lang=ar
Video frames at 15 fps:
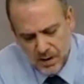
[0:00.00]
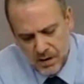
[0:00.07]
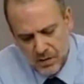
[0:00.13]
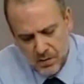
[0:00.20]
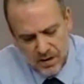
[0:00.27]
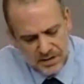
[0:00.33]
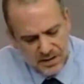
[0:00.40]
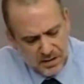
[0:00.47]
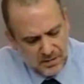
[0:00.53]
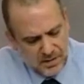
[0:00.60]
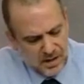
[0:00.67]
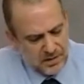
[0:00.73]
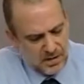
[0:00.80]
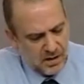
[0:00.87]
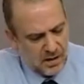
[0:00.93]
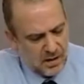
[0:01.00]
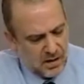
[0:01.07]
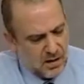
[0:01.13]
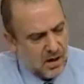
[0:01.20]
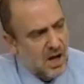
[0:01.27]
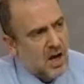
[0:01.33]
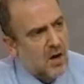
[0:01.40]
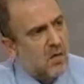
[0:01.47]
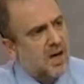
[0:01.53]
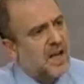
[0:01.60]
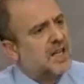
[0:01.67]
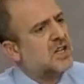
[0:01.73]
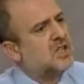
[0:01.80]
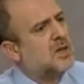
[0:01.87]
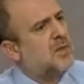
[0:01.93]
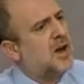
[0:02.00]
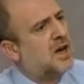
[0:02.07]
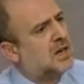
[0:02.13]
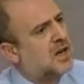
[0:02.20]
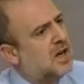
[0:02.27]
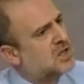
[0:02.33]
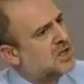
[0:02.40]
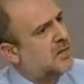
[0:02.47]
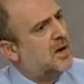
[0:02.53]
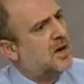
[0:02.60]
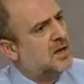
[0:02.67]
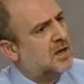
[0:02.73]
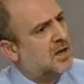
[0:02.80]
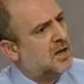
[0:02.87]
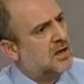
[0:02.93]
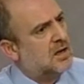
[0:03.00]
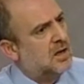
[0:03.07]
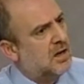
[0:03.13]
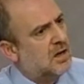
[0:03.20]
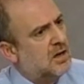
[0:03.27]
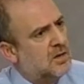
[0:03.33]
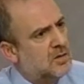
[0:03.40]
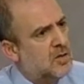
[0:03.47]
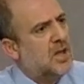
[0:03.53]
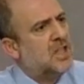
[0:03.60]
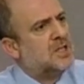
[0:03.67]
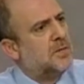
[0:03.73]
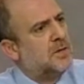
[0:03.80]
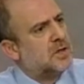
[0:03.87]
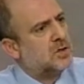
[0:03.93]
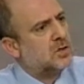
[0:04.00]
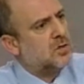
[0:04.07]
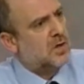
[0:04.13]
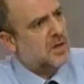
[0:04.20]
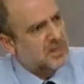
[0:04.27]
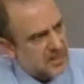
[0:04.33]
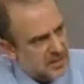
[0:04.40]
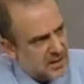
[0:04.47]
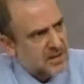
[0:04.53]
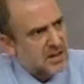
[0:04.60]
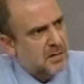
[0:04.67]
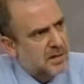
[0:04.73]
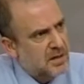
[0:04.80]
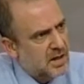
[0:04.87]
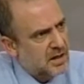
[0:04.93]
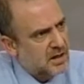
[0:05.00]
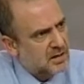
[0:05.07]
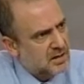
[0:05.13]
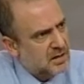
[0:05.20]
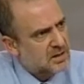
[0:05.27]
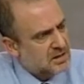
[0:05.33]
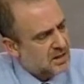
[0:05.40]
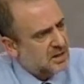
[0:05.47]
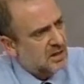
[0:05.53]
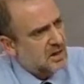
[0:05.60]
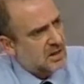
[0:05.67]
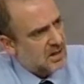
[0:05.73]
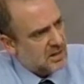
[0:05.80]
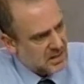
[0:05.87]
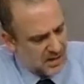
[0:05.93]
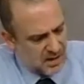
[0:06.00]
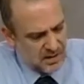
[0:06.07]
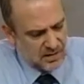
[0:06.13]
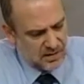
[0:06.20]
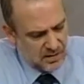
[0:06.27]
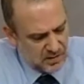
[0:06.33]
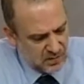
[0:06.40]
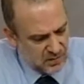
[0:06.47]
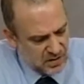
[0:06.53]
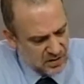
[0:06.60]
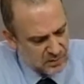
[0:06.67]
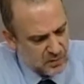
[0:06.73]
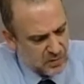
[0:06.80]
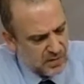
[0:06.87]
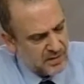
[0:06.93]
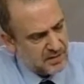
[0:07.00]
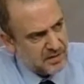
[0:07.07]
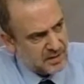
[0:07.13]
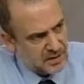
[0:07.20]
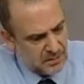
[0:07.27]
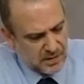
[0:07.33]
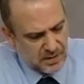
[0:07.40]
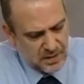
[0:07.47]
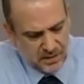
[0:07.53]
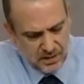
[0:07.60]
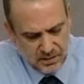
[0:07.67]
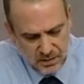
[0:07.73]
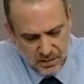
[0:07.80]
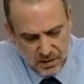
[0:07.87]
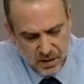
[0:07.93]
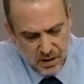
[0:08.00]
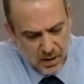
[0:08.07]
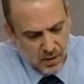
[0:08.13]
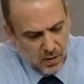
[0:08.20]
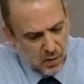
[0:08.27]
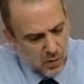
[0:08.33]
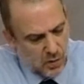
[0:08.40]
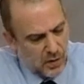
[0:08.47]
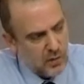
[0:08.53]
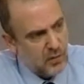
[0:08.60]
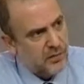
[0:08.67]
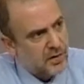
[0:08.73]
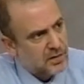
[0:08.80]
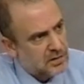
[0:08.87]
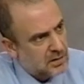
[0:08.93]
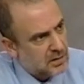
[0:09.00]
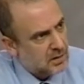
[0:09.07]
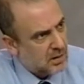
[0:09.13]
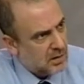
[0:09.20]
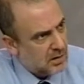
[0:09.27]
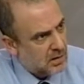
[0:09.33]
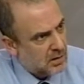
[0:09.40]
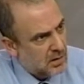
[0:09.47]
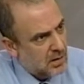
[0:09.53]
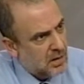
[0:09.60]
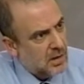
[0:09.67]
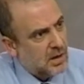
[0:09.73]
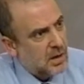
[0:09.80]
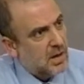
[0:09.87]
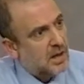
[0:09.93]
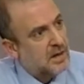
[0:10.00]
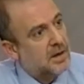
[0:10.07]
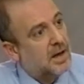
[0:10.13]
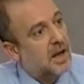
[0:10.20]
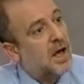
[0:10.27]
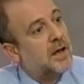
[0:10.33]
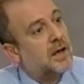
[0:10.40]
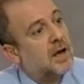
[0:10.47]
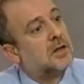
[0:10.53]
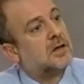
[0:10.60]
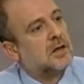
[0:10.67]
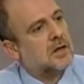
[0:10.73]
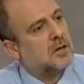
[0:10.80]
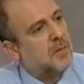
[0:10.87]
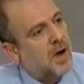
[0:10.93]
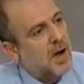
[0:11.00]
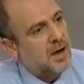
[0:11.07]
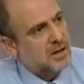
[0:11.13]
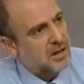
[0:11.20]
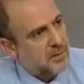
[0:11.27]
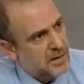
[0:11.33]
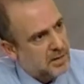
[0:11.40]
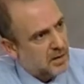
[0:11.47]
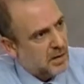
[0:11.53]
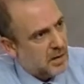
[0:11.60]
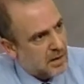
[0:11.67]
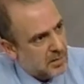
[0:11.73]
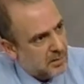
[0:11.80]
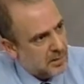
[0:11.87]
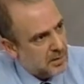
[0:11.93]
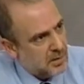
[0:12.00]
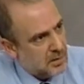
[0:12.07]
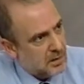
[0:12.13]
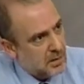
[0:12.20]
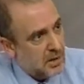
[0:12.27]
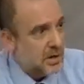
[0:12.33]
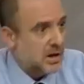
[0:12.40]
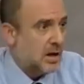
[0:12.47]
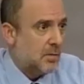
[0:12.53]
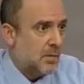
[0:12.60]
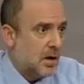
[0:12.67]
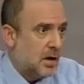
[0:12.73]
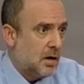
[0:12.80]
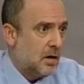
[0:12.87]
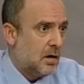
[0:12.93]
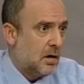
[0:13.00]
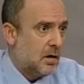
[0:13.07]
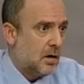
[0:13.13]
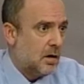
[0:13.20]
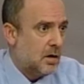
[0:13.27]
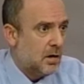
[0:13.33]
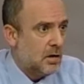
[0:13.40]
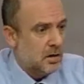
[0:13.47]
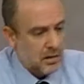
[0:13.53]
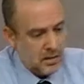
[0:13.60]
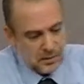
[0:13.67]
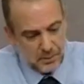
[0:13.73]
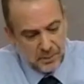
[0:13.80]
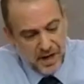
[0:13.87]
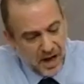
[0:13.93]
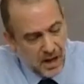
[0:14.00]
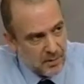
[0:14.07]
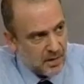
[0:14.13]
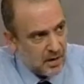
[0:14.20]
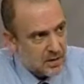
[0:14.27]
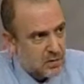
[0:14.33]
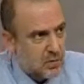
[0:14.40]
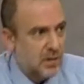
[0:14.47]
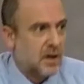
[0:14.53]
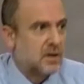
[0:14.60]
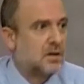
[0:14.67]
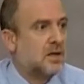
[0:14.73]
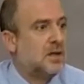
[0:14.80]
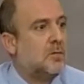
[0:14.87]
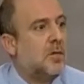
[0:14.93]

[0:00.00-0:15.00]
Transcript: واسع من هذا ليست قضية ولكن جمال قال جمال قال آه أنه الحزب الشيوعي التي تنتمي إليه أنت استنى آه. قال انه الحزب الشيوعي الذي تنتمي اليه انت هو يفضل اه ان لا يلتقي مع اليمين العربي انما آه، بحماس هو يلتقي